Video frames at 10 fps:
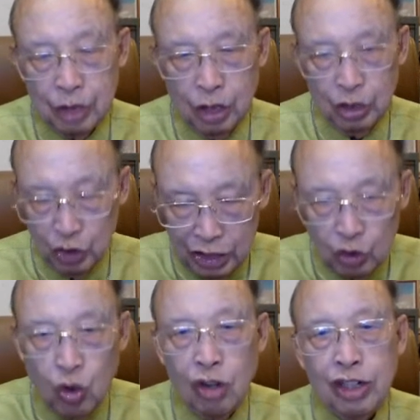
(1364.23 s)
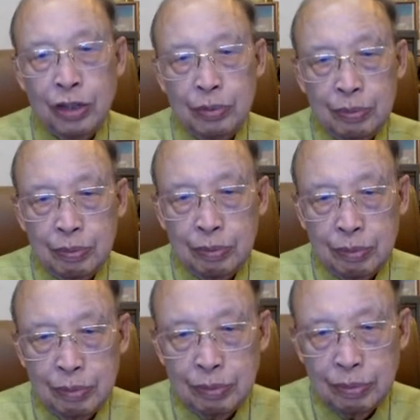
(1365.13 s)
อยู่ในตัวเขาแล้ว
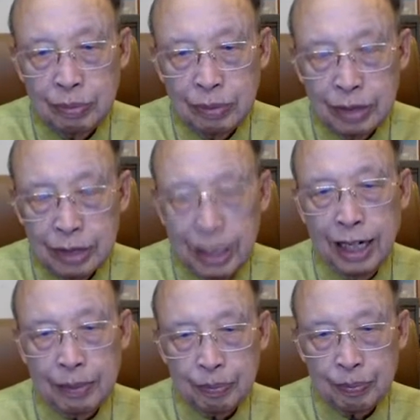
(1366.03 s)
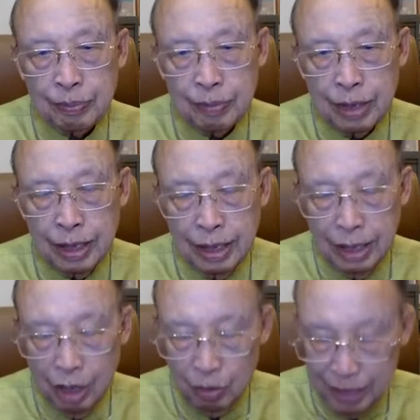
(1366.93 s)
ฉะนั้น
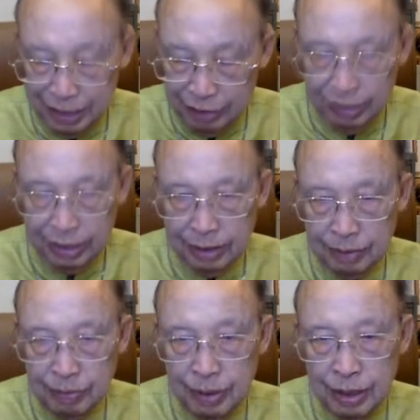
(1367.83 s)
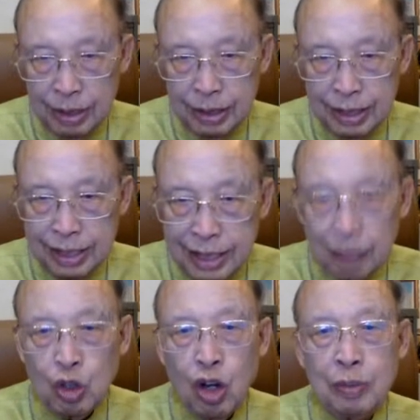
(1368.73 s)
เอามีชีวิตที่เสื่อม
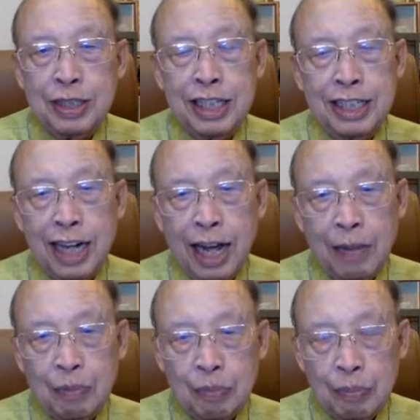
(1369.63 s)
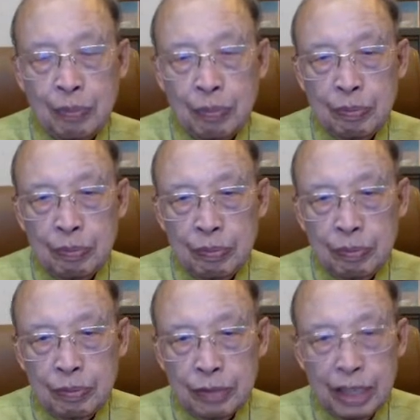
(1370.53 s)
ต่อกับไสยชนะ
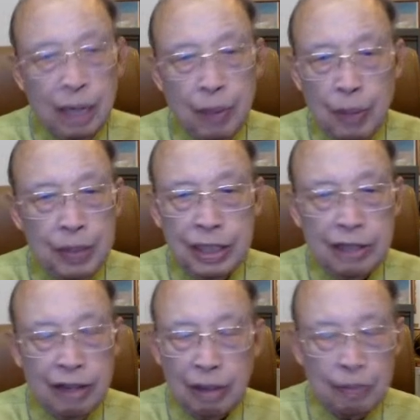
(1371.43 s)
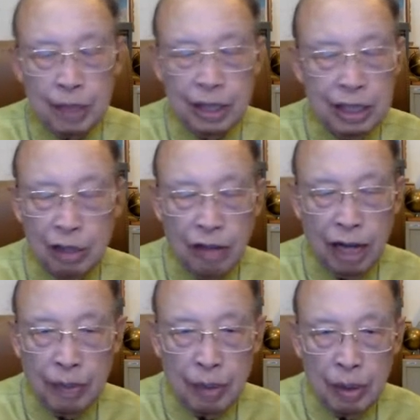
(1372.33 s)
ฉะนั้นพระพี่จึงว่าเพิ่นเอื้นเขาว่า
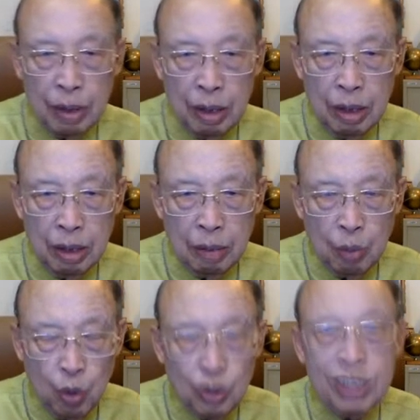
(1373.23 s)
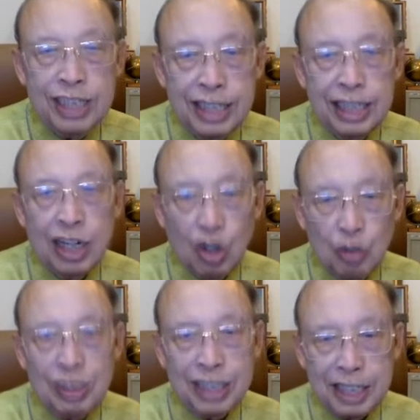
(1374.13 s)
ผู้ที่เสือก็
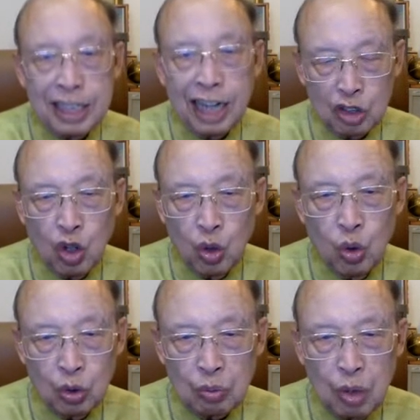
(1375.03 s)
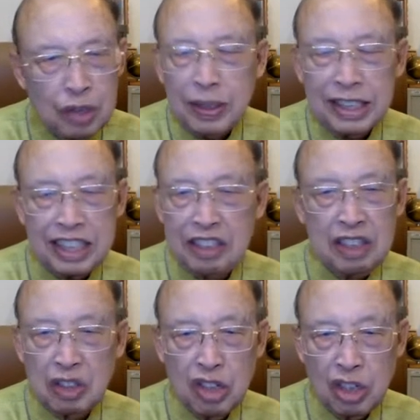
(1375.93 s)
มีไสยชนะต่อโลก เพราะที่ยังแต่เสือ
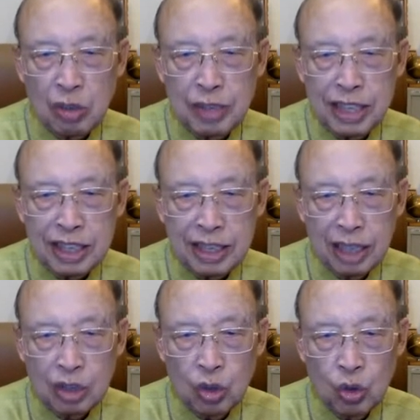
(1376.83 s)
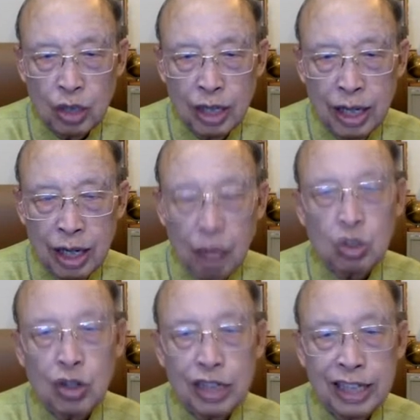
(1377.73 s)
เท่านั้นก็มีไสยชนะต่อโลกเลยเขาบ่ต้อ
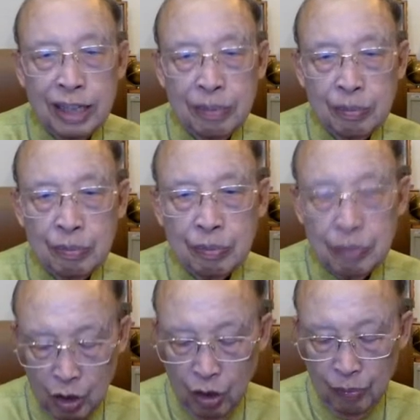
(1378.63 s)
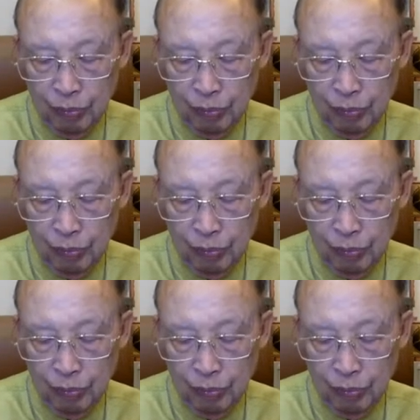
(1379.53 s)
งเห็นยังดอก